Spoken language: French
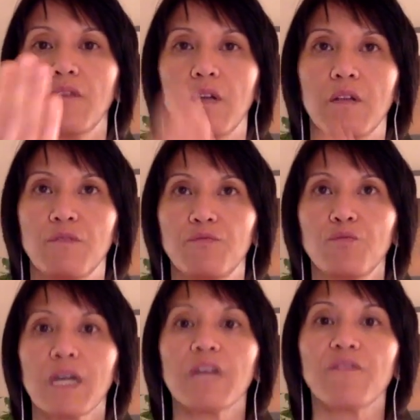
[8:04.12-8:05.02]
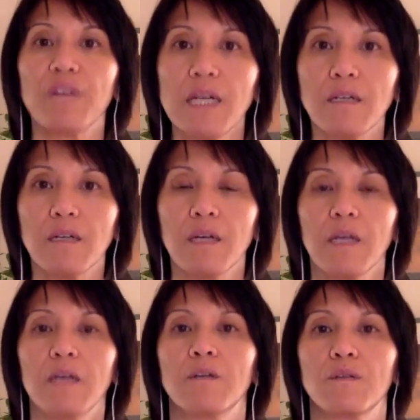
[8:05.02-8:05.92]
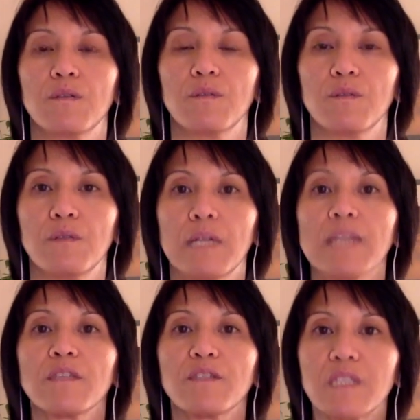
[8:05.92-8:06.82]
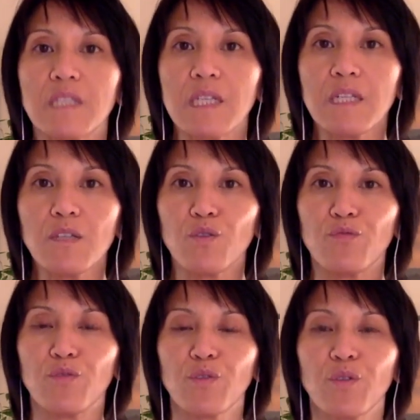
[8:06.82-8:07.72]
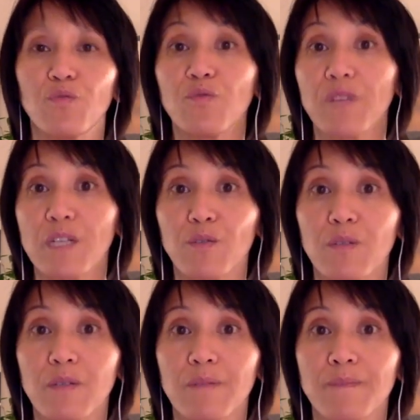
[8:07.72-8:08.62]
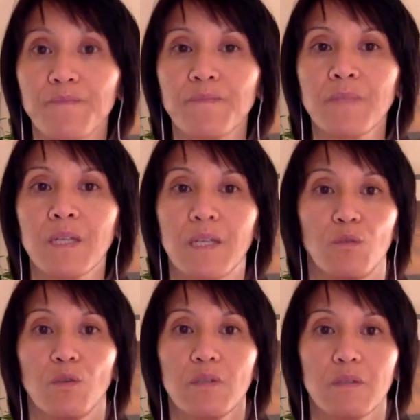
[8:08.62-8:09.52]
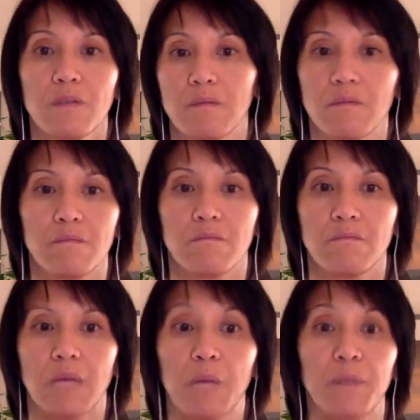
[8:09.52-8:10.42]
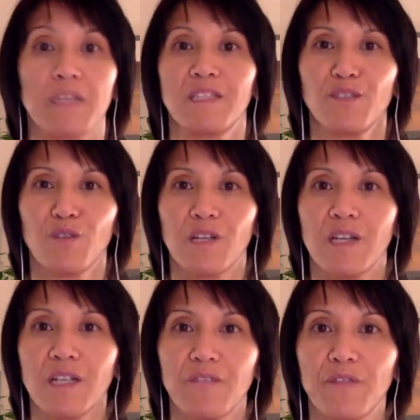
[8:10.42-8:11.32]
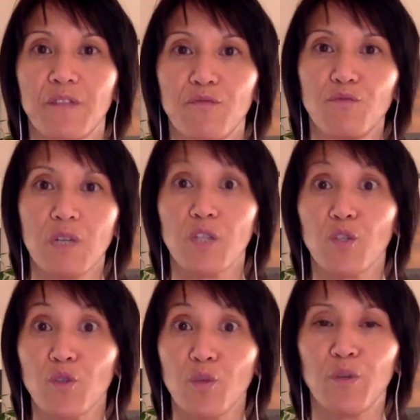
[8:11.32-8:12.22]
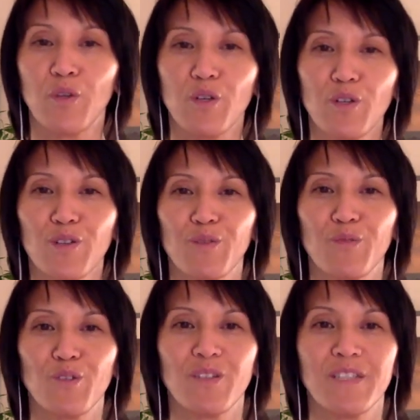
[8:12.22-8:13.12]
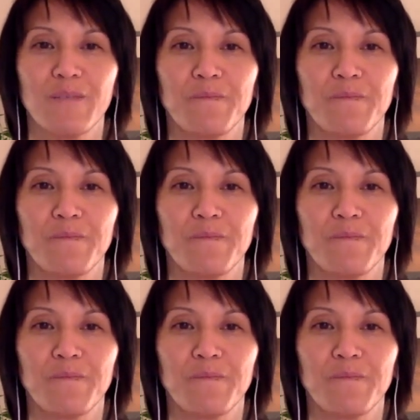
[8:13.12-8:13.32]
elle, vous révèle euh, l'intensité de votre ouverture. Et donc, euh, appréciez cela et faites-vous un shot de bonheur, comme je le dis.